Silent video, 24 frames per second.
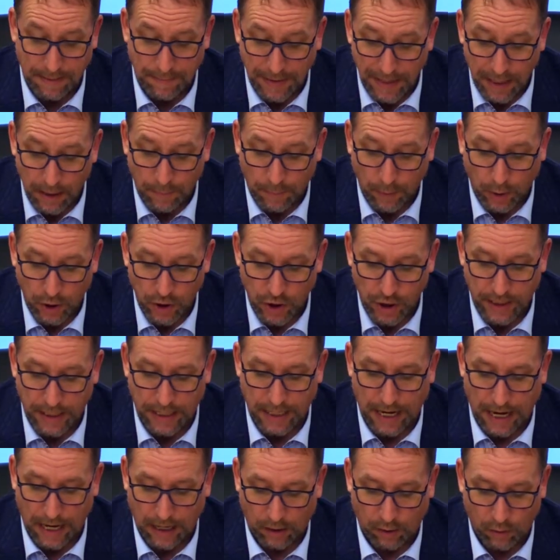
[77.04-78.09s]
appels de projets
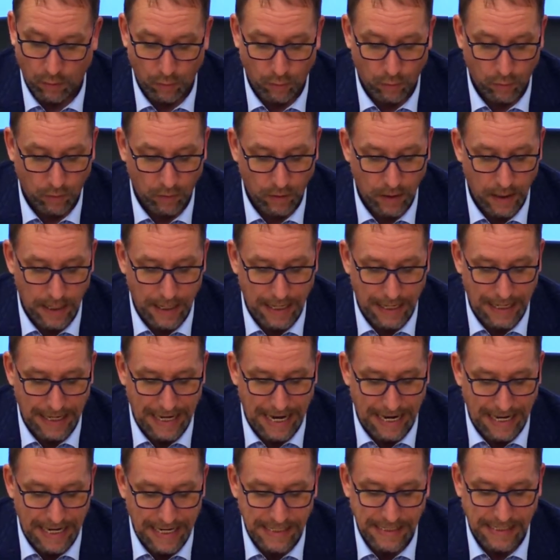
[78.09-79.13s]
en cours,
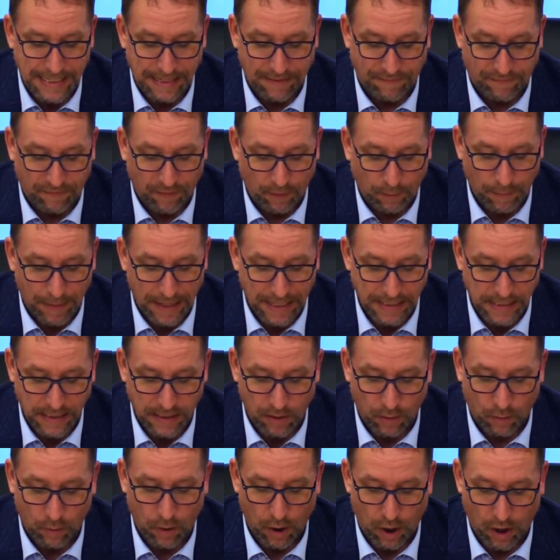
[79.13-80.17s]
la liste des
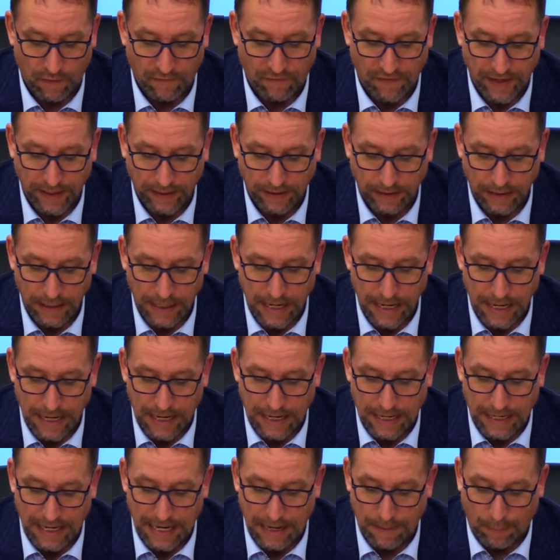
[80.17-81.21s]
formations offertes,
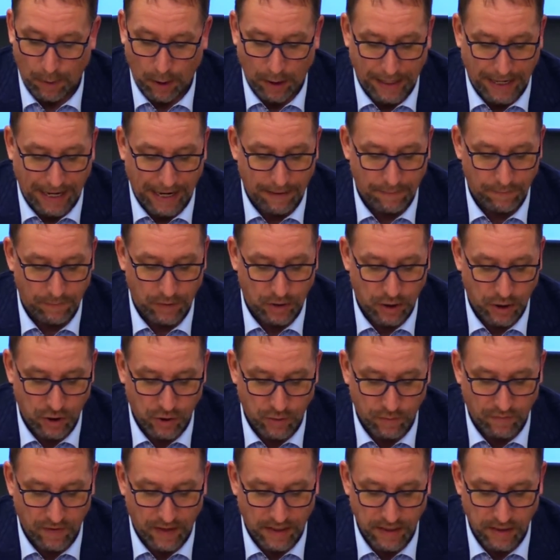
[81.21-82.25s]
les programmes de
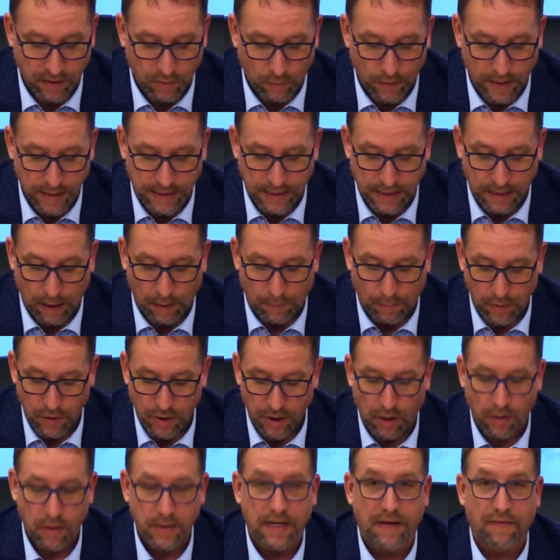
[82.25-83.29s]
subvention ainsi que
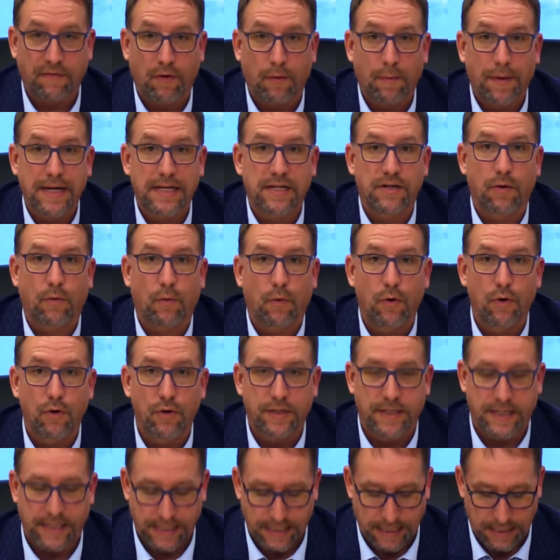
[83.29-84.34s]
plusieurs informations
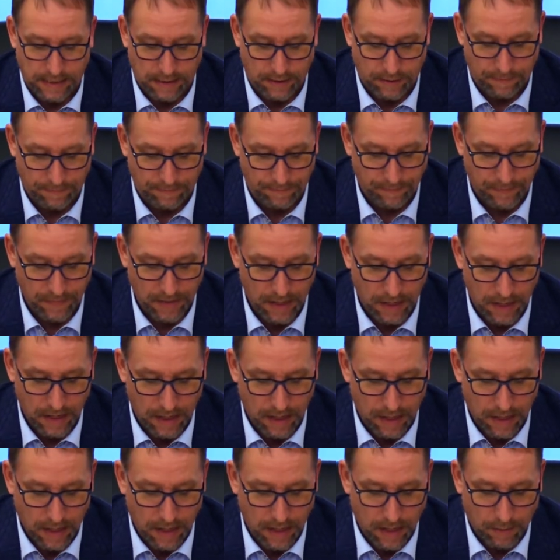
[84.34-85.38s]
utiles.
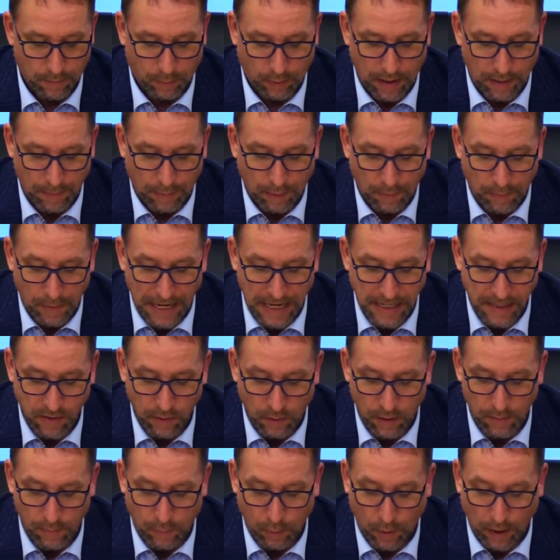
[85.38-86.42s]
Pour la population,
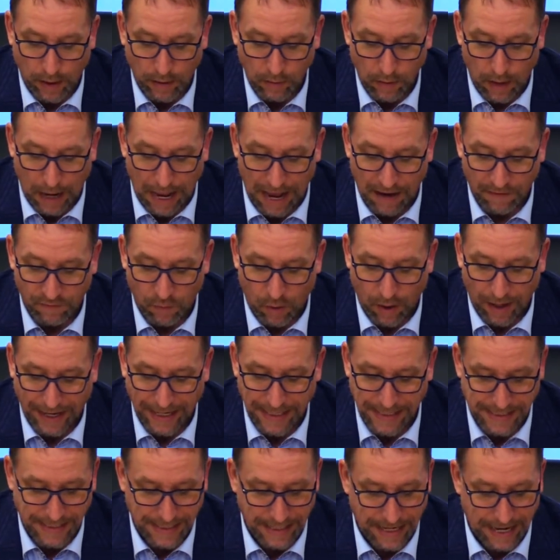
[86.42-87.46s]
elle pourrait avoir
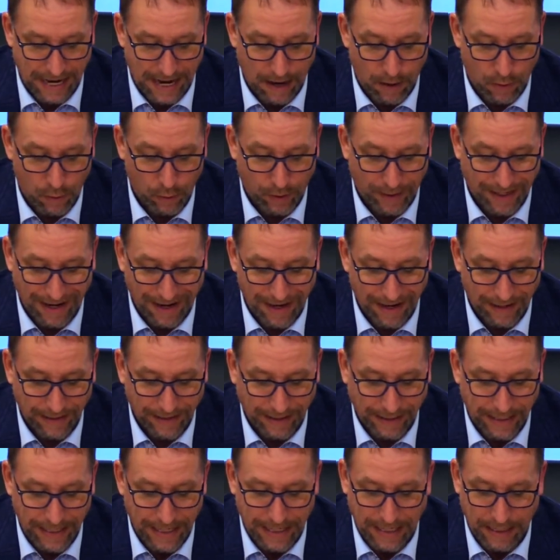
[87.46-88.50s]
accès à un
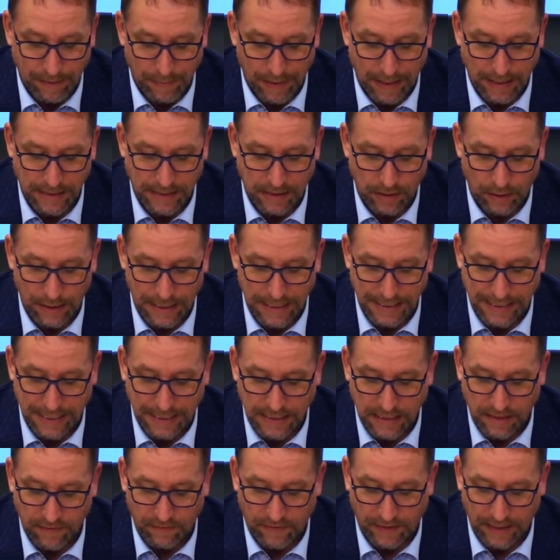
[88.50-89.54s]
calendrier qui mentionne les
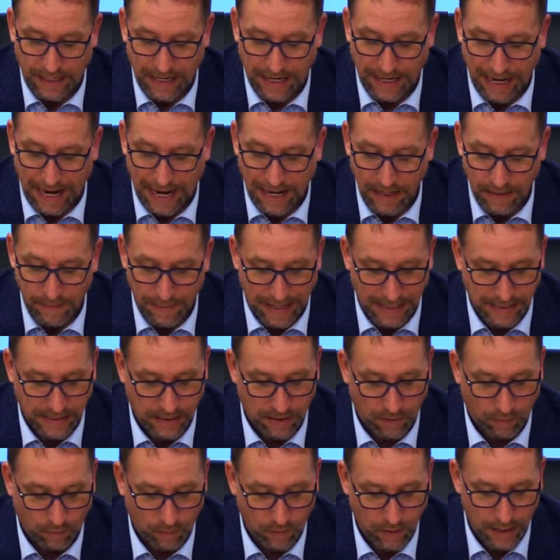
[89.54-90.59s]
activités
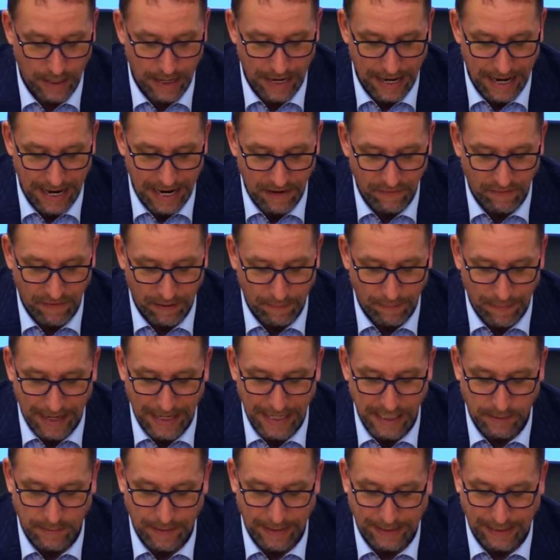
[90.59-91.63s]
animations, événements
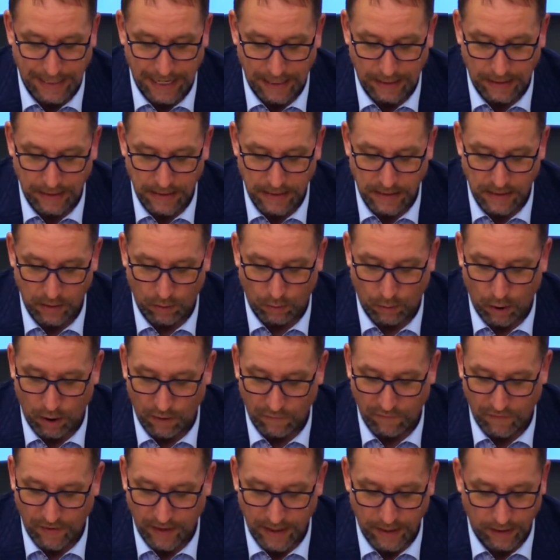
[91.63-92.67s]
et spectacles qui sont
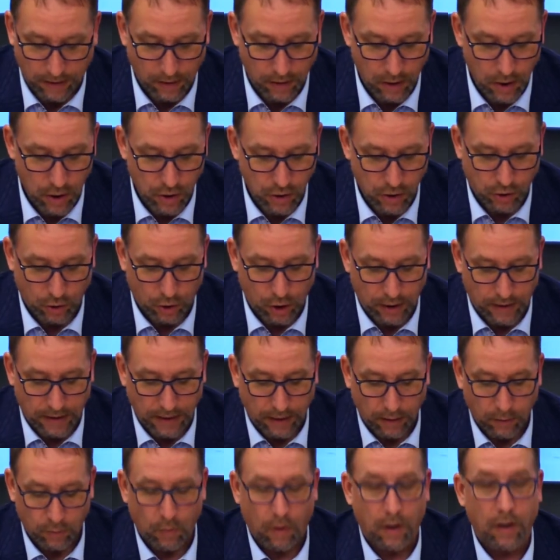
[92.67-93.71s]
offerts sur le
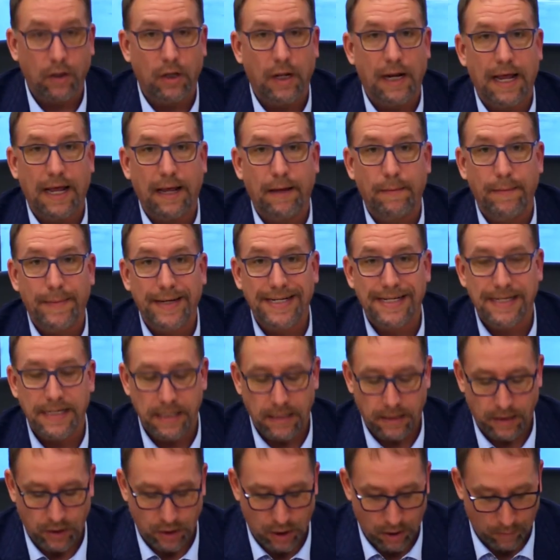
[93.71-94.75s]
territoire de la MRC
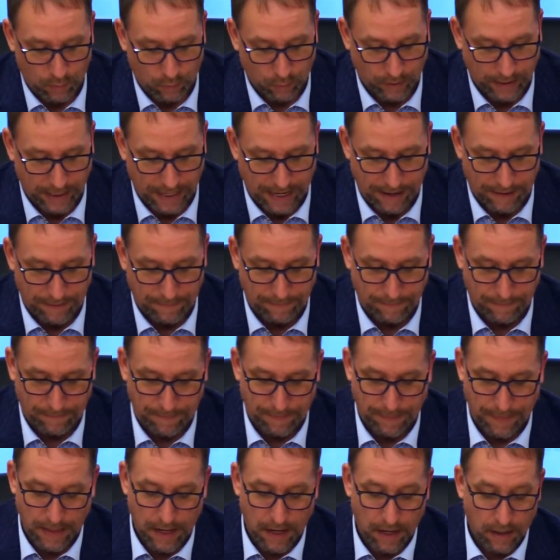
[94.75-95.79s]
de Montcalm.
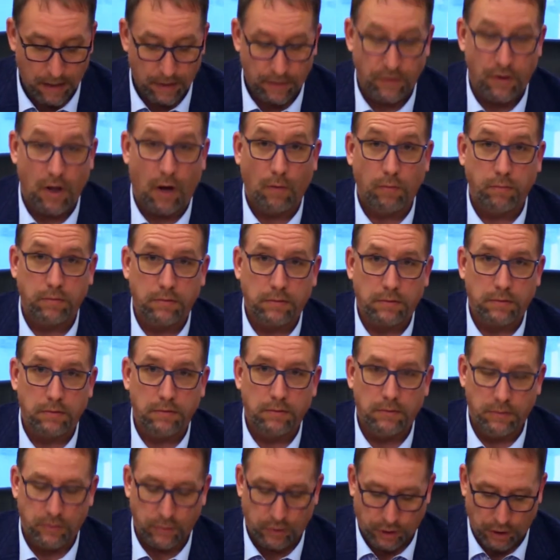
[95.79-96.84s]
Donc,
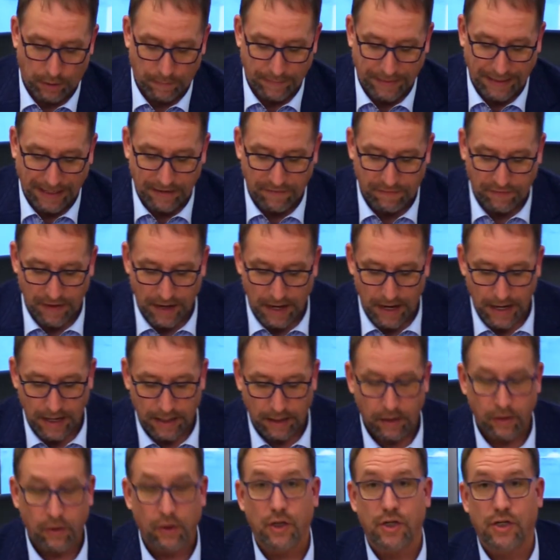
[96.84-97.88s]
nous sommes très fiers
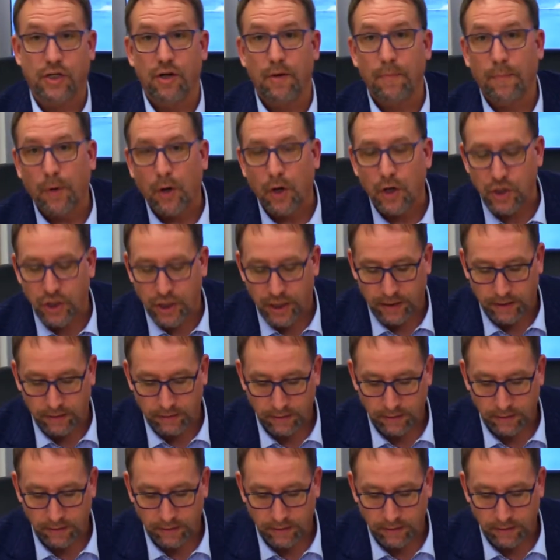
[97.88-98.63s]
de ce projet.